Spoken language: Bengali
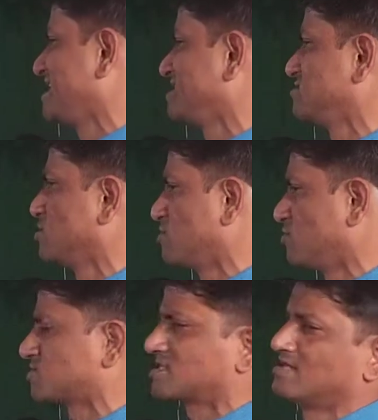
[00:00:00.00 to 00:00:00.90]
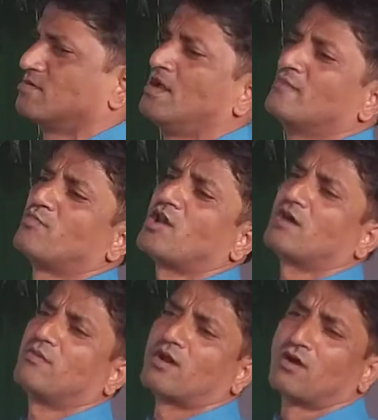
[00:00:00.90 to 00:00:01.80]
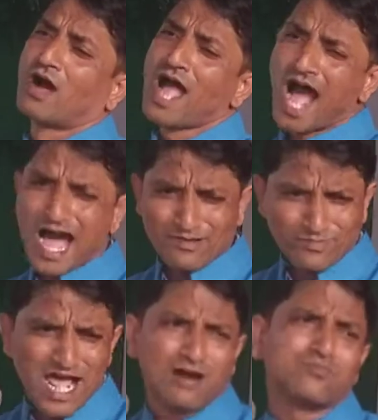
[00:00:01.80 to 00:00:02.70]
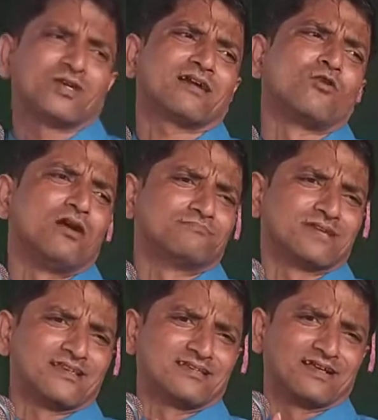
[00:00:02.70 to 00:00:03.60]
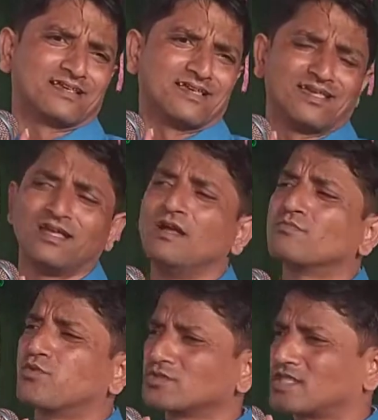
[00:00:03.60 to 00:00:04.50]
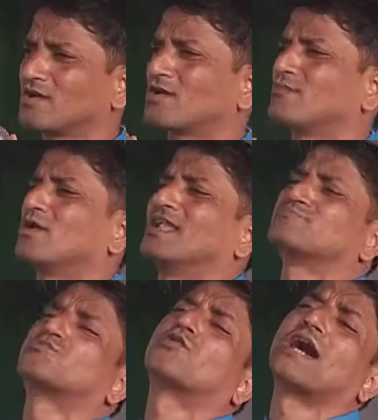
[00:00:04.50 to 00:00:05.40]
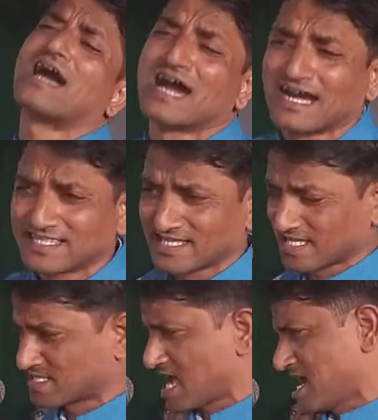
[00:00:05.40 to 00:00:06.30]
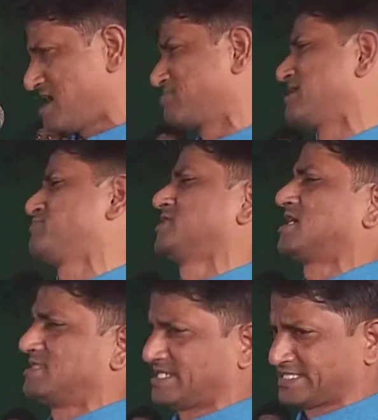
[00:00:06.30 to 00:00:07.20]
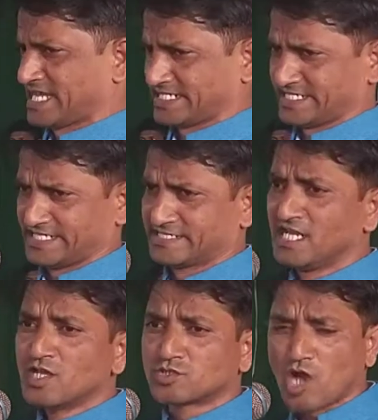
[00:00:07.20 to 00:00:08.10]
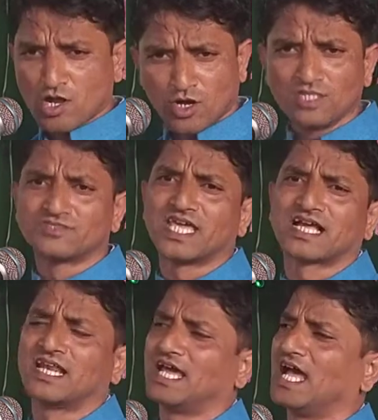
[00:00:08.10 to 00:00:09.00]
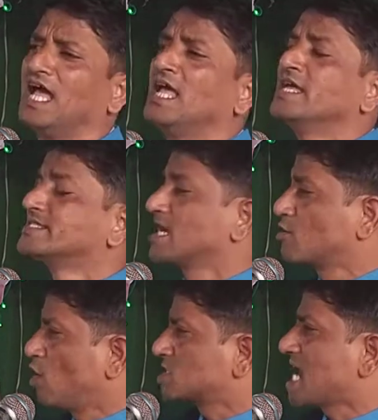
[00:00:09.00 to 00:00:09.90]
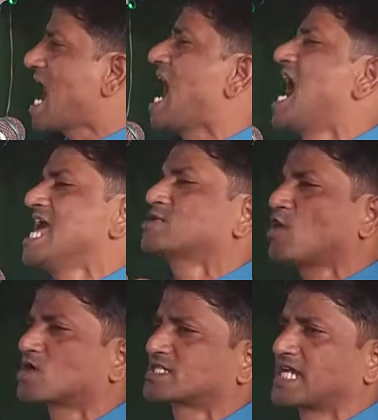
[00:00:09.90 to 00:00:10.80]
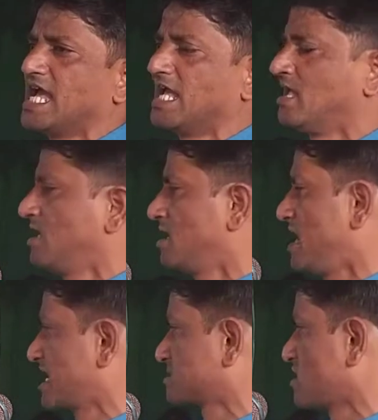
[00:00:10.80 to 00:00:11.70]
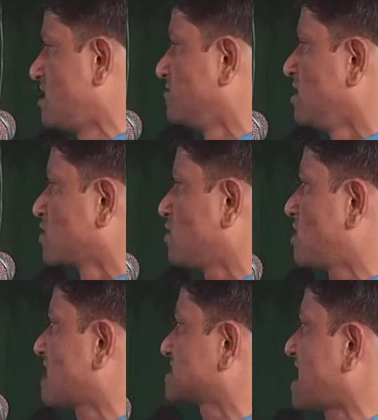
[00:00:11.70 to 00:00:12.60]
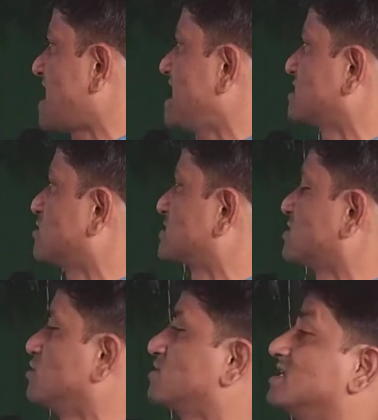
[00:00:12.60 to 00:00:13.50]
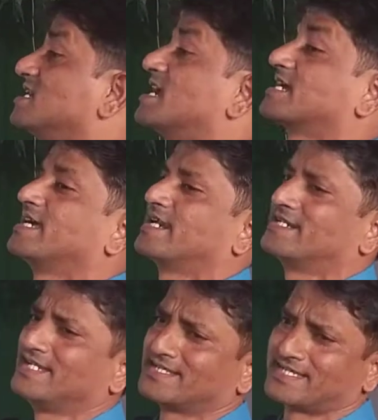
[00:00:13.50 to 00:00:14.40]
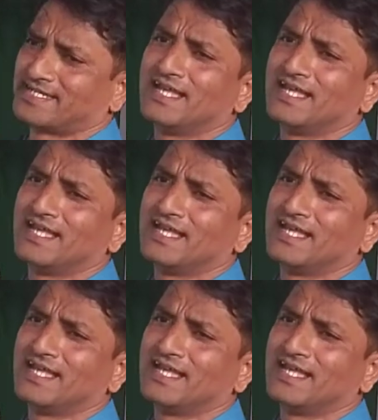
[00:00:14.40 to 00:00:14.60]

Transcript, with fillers: হিন্দু মুসলিম বড় বড় আমরা কি কম জানি নাকি বুদ্ধি করে বললাম তোরাই আগা দিকে থাক আমরাই পিছা দিকে থাকছি যখন দেখলে যে গোটা হাইকোর্টকে একদম কলকাতা হাইকোর্টের উকিলেরা ঘেরে নিয়েছি